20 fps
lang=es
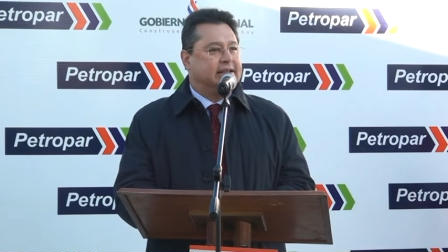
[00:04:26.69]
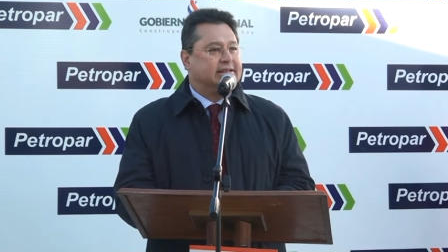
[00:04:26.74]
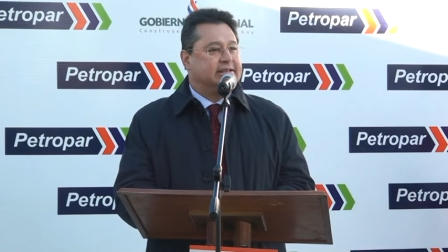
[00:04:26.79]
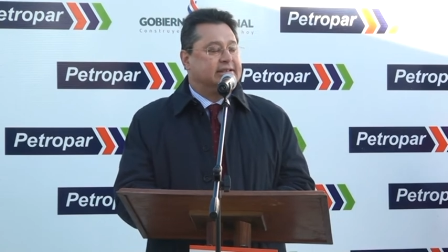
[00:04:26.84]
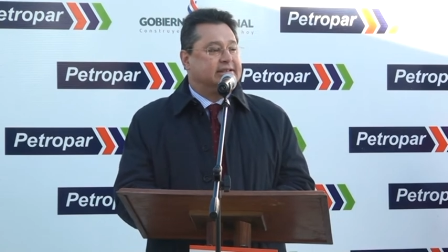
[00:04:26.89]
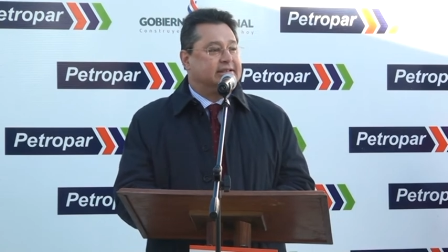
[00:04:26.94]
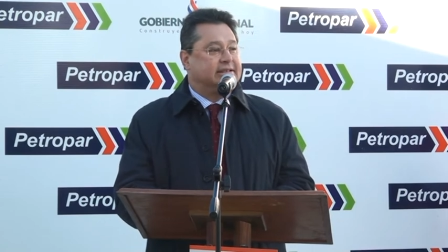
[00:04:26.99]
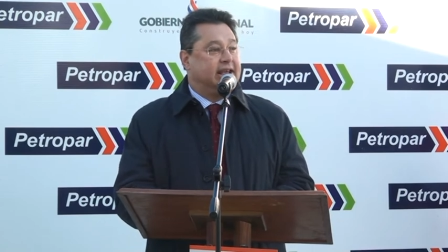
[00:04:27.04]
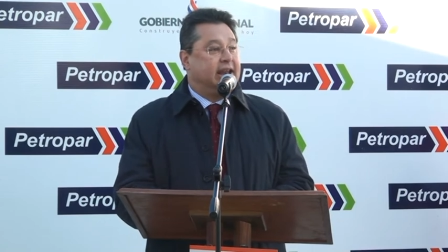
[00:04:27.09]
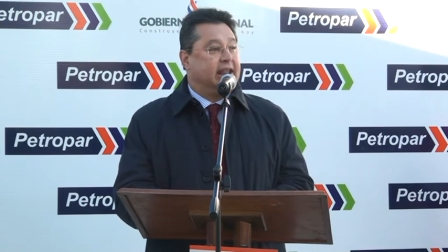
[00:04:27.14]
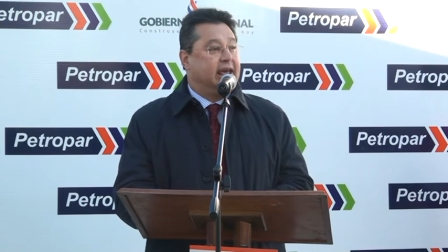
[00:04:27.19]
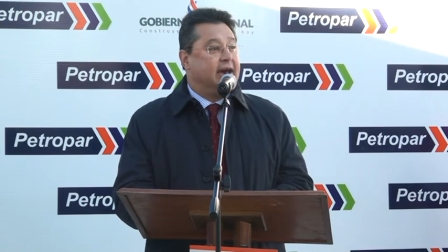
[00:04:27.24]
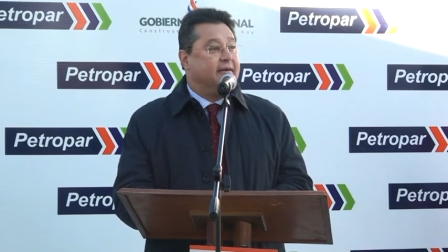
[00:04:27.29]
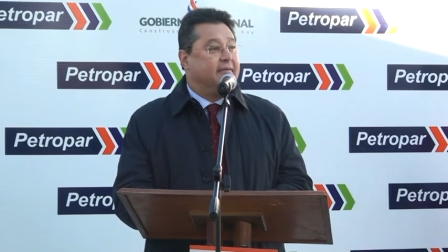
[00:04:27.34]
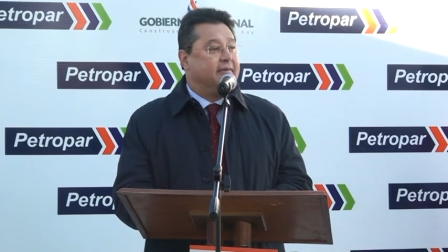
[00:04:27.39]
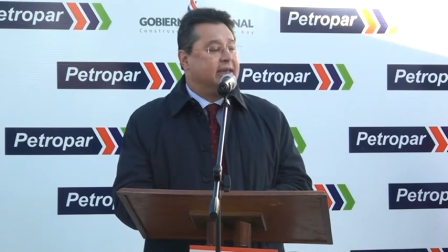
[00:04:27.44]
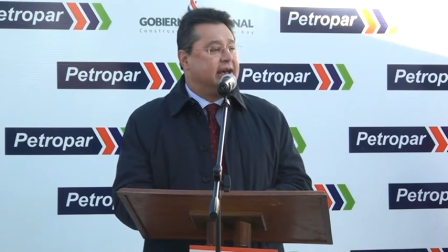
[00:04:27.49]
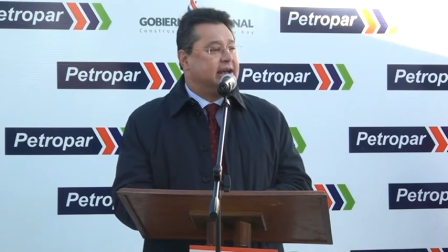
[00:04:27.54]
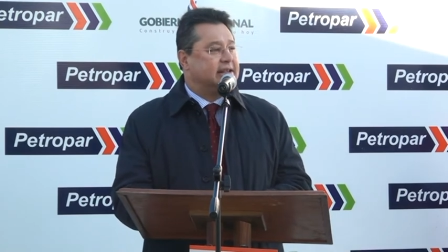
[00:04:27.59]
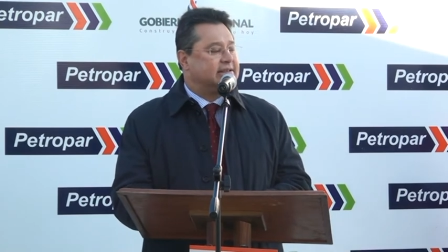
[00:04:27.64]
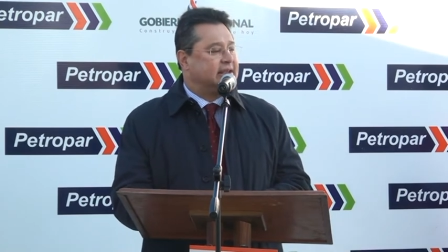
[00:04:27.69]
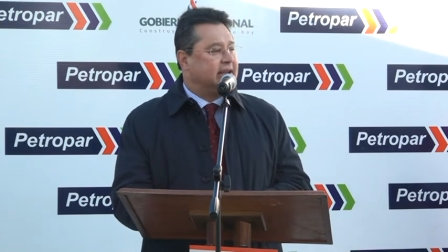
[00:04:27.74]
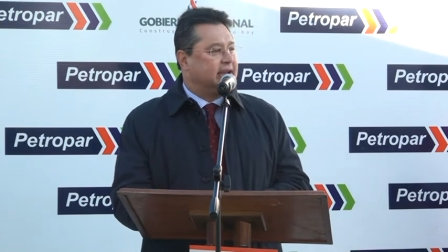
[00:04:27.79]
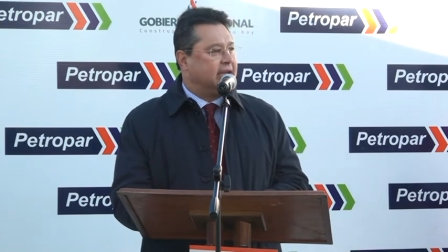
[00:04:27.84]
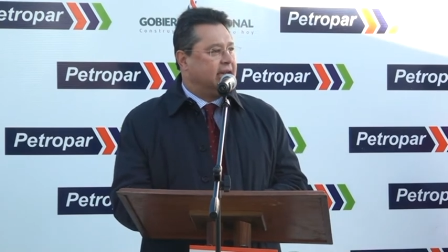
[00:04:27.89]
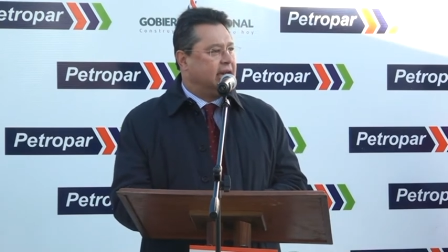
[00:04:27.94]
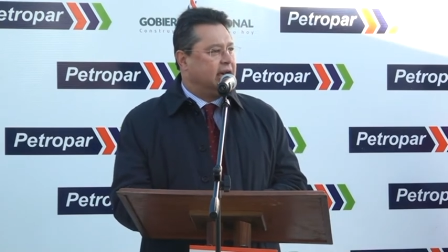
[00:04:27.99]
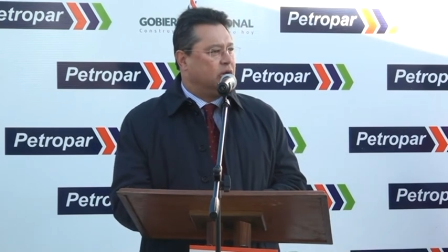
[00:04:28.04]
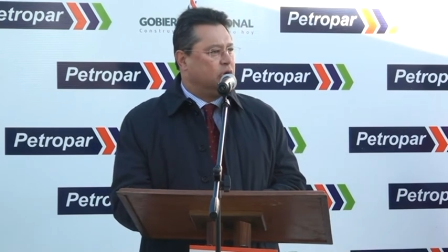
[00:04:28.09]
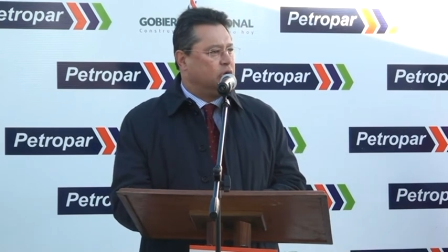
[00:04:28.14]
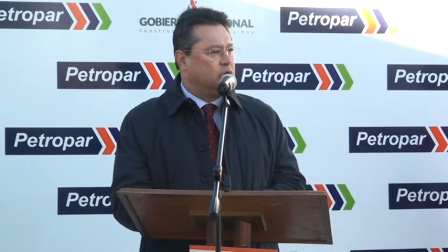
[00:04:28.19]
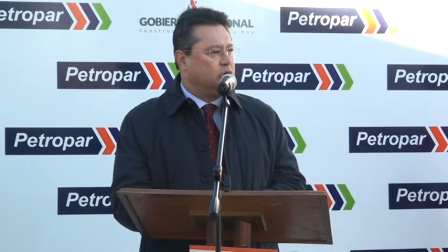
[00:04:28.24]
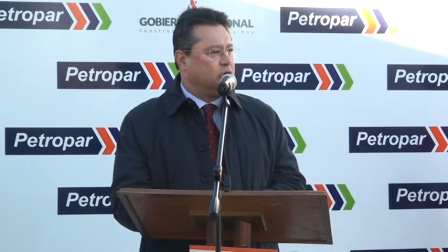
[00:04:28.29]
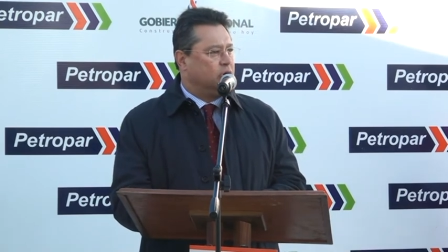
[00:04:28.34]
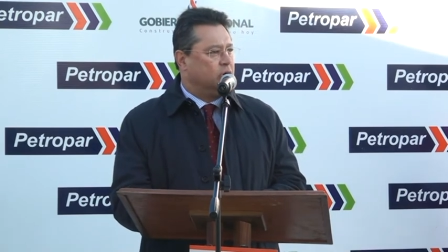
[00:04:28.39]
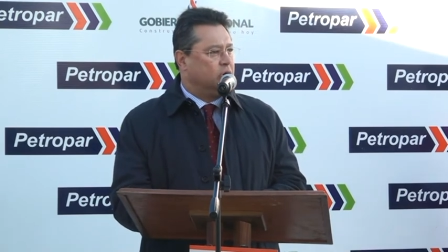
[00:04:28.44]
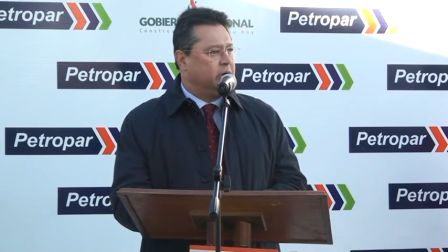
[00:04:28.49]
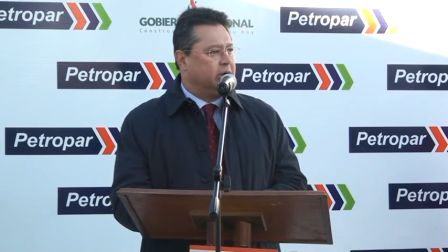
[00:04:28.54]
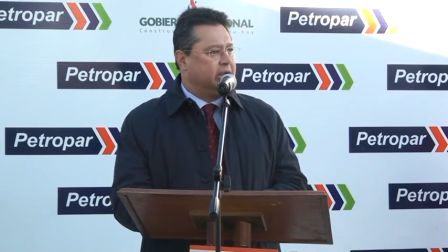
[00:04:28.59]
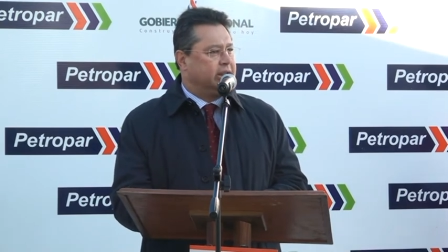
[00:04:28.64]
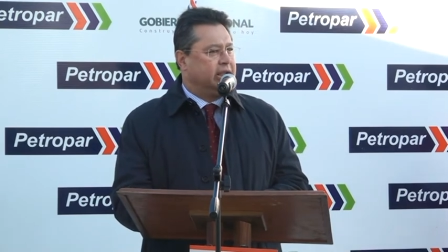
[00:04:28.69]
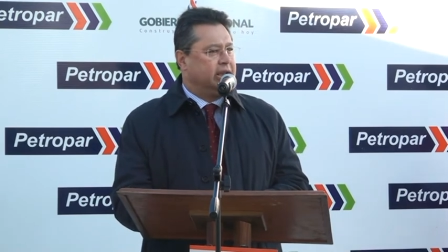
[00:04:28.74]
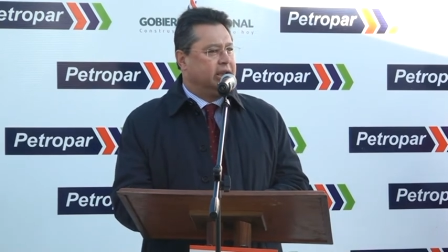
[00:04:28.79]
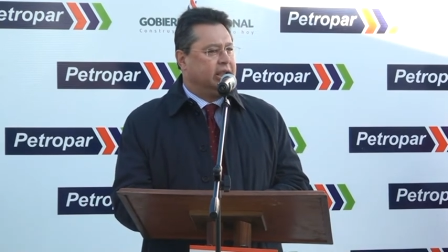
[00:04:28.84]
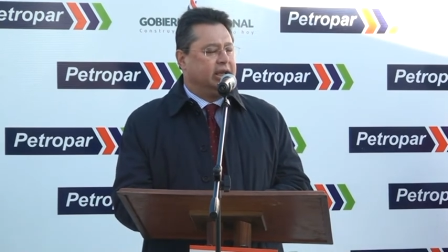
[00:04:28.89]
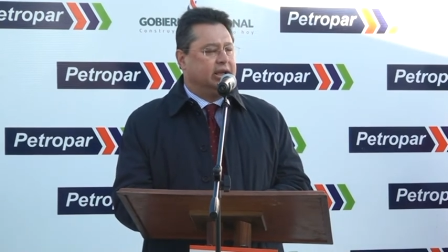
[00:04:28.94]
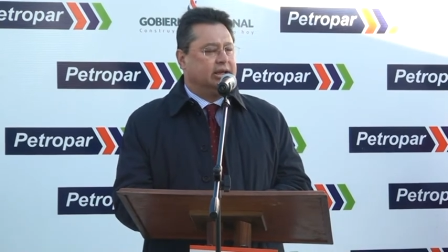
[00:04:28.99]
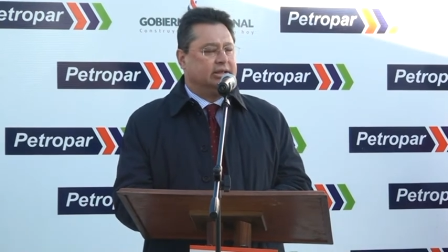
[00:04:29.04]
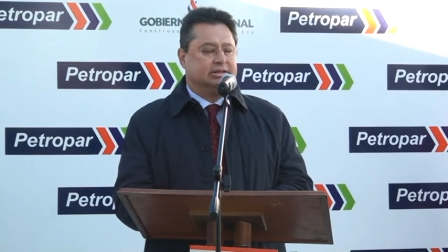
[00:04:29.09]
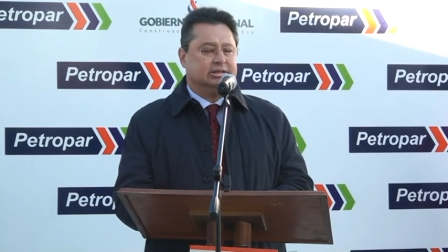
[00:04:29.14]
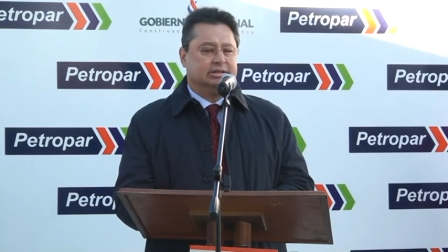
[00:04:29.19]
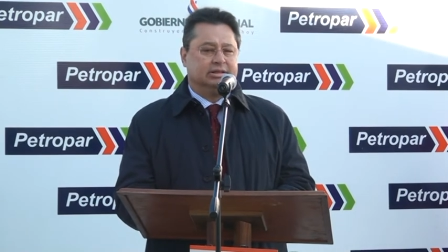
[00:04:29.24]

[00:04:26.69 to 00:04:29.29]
se le había saqueado todo lo que tenía.